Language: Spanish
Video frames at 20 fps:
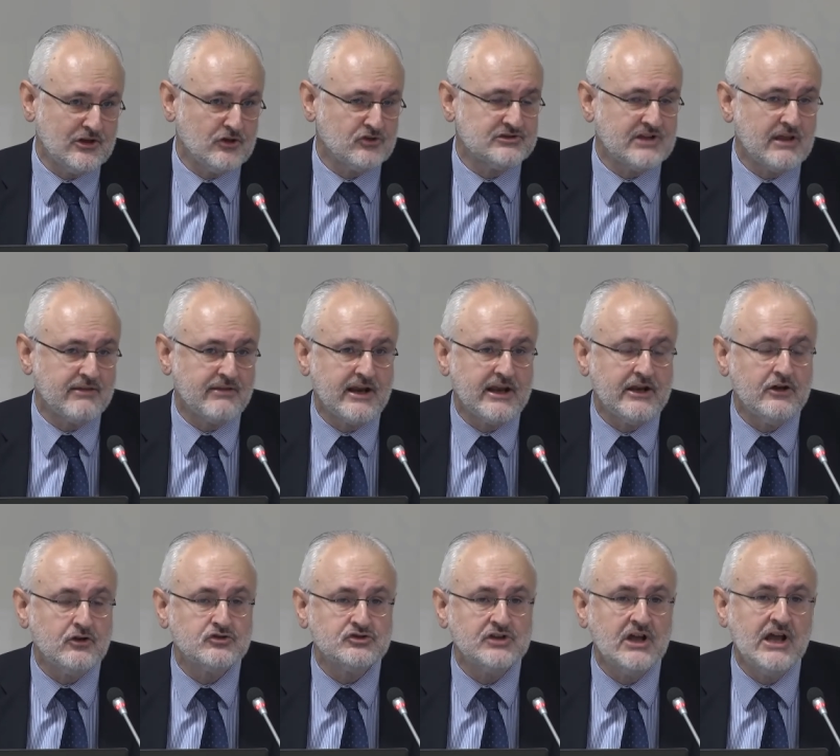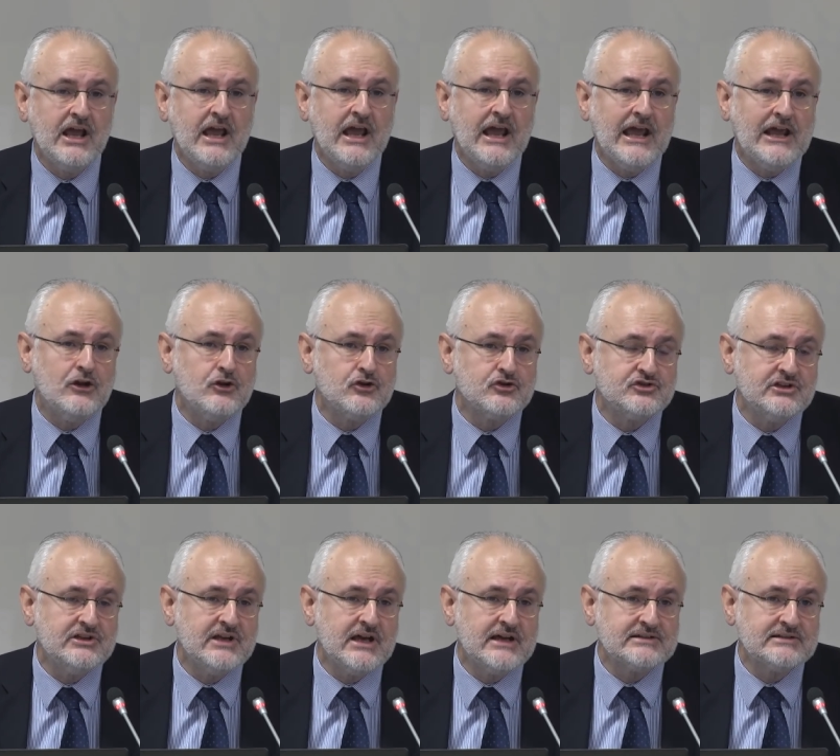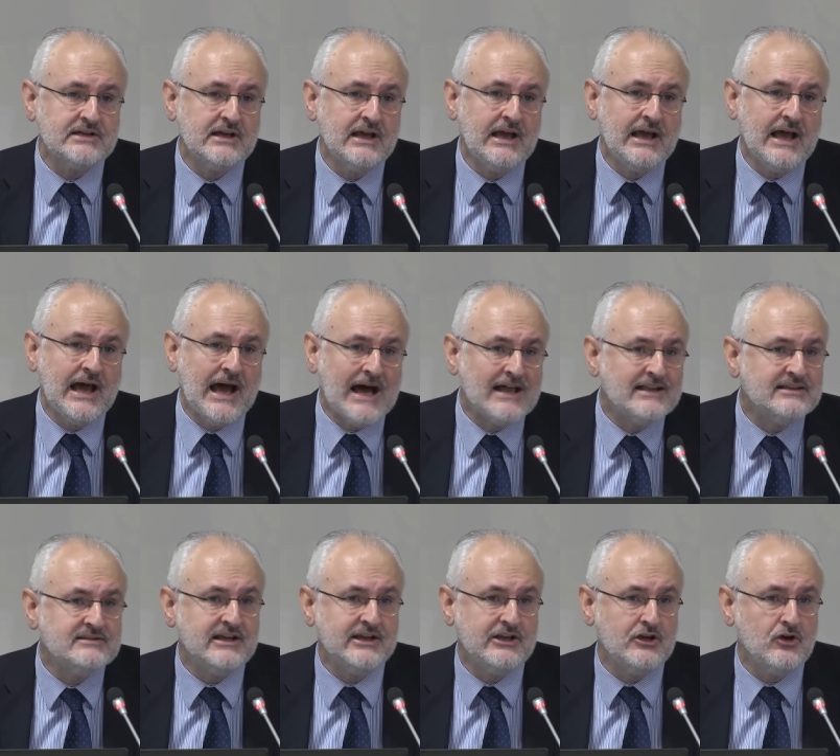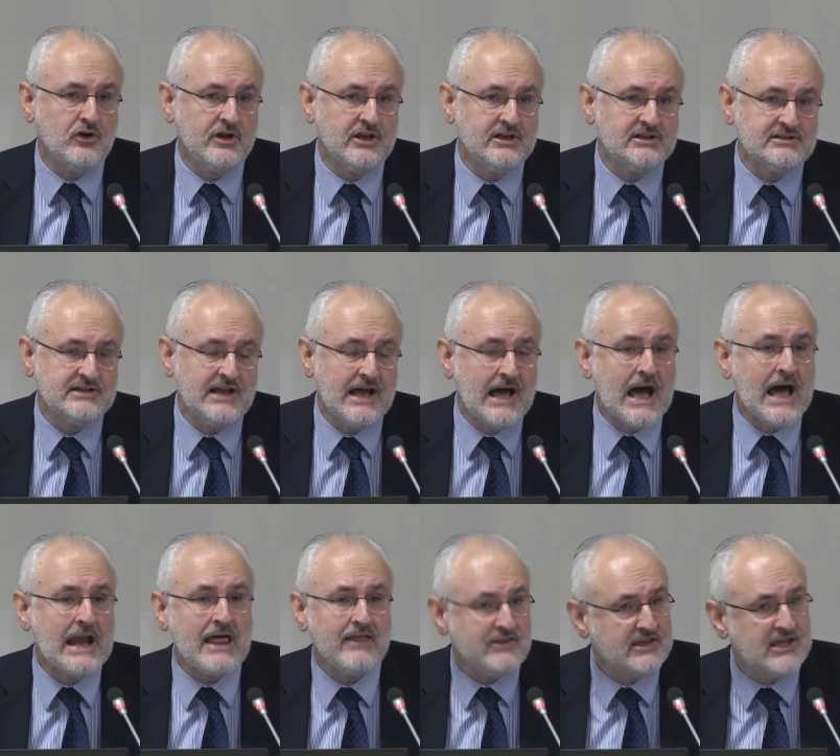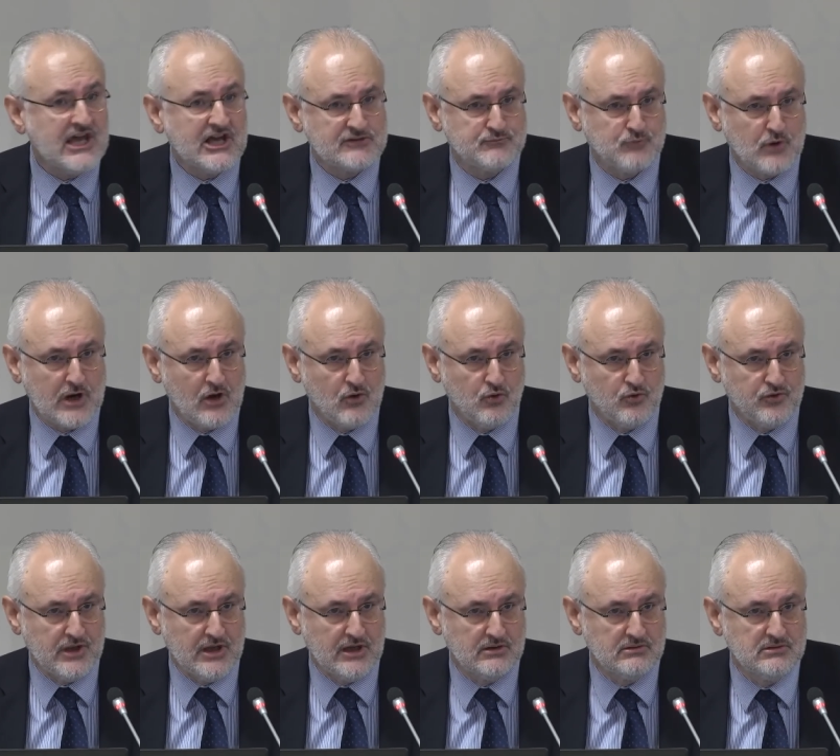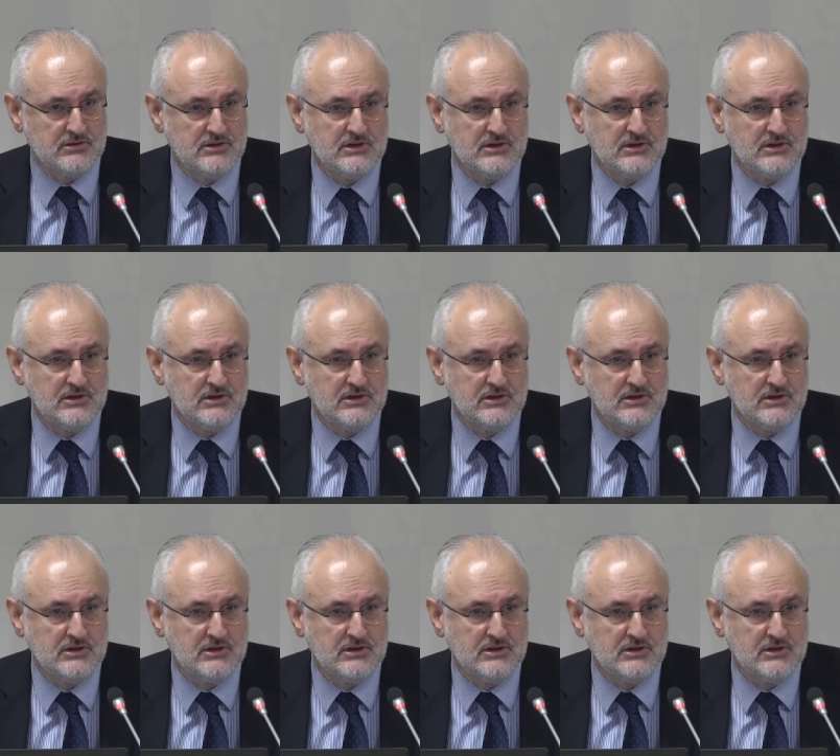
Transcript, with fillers: de los nazarenos, en los días anteriores a la diáspora judía.